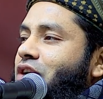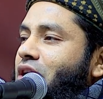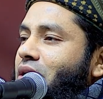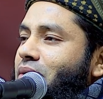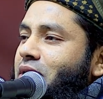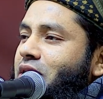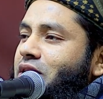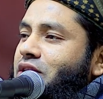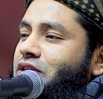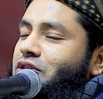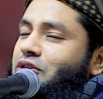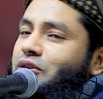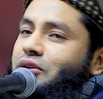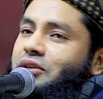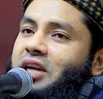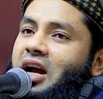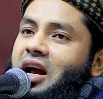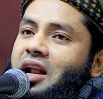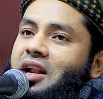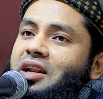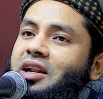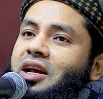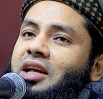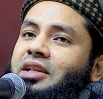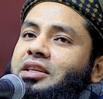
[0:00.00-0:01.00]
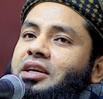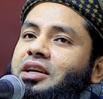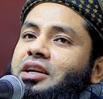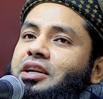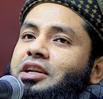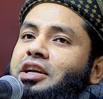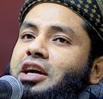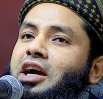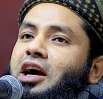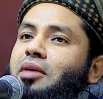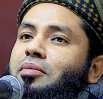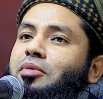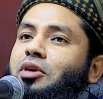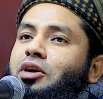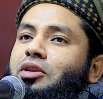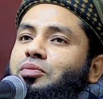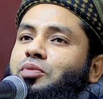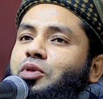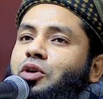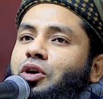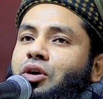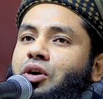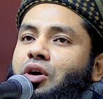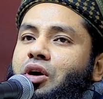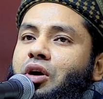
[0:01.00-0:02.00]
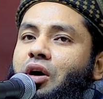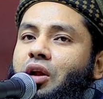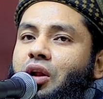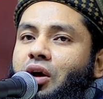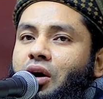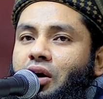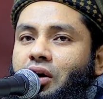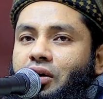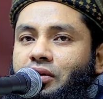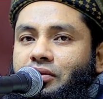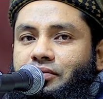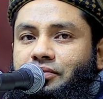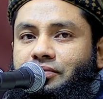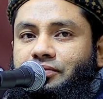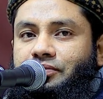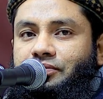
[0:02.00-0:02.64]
সমস্ত জান্নাতের নিয়ামত ভোগ করো